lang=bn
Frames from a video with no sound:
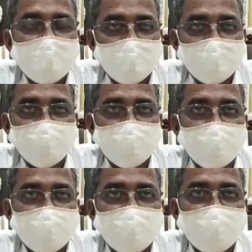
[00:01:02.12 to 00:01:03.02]
লোকসভা
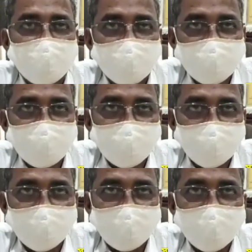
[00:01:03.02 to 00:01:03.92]

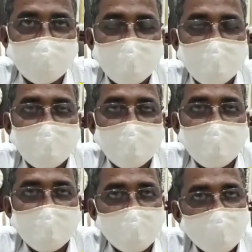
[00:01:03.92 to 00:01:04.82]
নির্দেশক্রমে
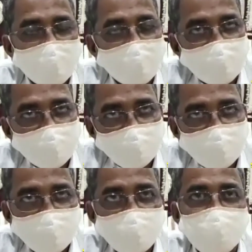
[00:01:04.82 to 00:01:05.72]
যে
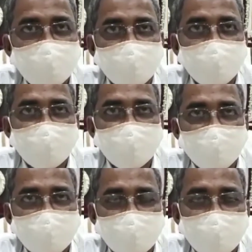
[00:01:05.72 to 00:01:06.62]
সমস্ত
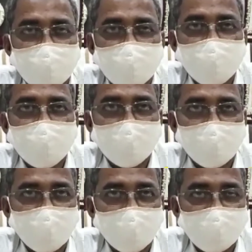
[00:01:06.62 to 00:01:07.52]
সাংসদকে
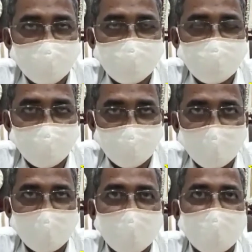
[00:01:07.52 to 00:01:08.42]
করোনা টেস্ট করে
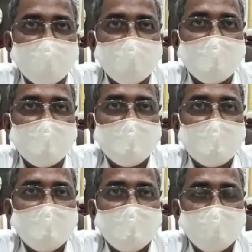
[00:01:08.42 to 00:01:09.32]
আর কি
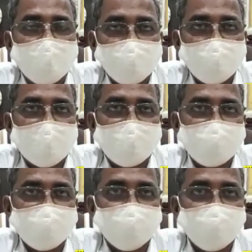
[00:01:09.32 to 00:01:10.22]
লোকসভায় আসার
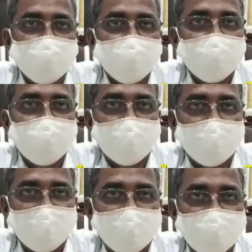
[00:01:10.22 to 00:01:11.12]
জন্য বলা
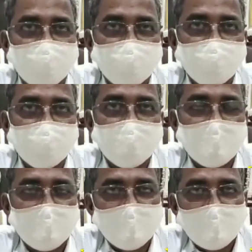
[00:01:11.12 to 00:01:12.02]
হয়েছে
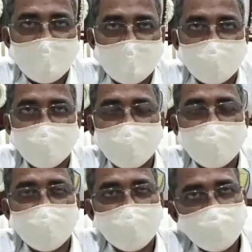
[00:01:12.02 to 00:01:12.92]
আমি
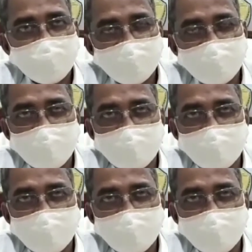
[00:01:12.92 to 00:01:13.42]
সেই